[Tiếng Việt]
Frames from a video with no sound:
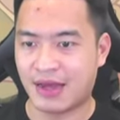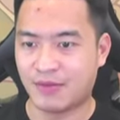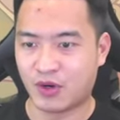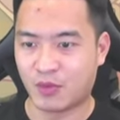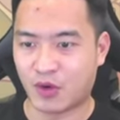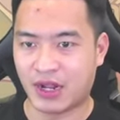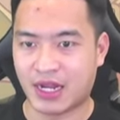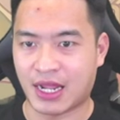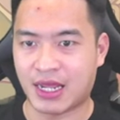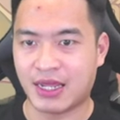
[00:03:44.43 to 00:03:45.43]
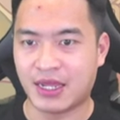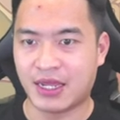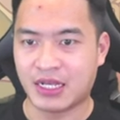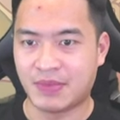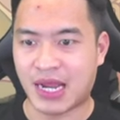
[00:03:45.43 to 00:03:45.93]
mua được một lần này
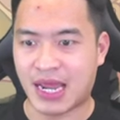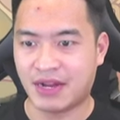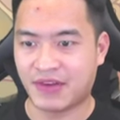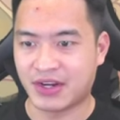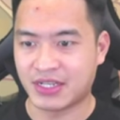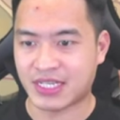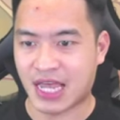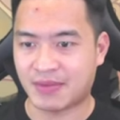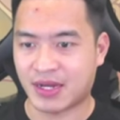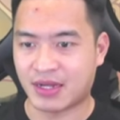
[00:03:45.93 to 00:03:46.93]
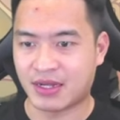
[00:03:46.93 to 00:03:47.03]
ngay là phải reset này